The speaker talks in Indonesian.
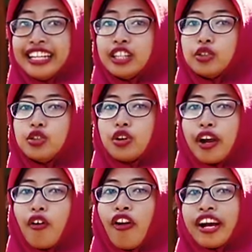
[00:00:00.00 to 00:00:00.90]
Hal ini
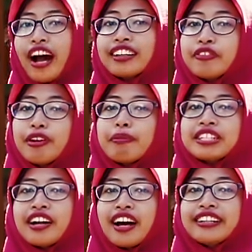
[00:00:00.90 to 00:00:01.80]
ditunjukkan oleh
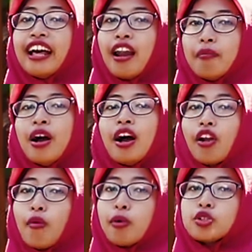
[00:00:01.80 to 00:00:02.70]
keaktifan masyarakat
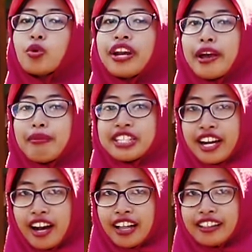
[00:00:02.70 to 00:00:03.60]
dalam kelompok swadaya